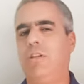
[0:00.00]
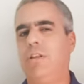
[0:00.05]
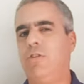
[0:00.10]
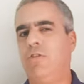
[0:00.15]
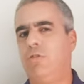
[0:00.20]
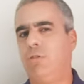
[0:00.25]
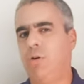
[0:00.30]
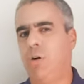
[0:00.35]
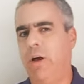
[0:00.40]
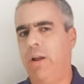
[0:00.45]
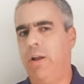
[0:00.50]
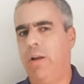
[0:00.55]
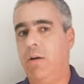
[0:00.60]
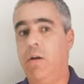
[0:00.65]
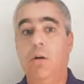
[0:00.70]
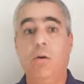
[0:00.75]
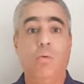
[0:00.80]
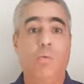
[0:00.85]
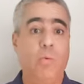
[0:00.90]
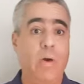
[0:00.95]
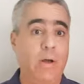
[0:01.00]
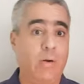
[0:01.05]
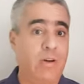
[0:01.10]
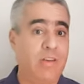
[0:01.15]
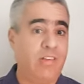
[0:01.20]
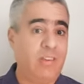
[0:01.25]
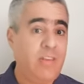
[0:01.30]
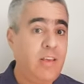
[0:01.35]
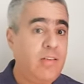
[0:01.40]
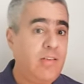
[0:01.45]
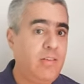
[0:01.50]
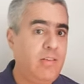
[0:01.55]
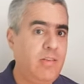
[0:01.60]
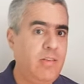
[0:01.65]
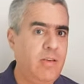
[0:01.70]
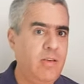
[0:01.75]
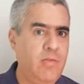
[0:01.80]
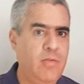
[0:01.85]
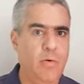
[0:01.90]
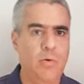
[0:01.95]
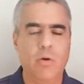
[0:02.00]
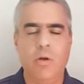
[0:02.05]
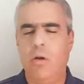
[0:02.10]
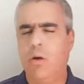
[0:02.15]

da história, um herói sensível,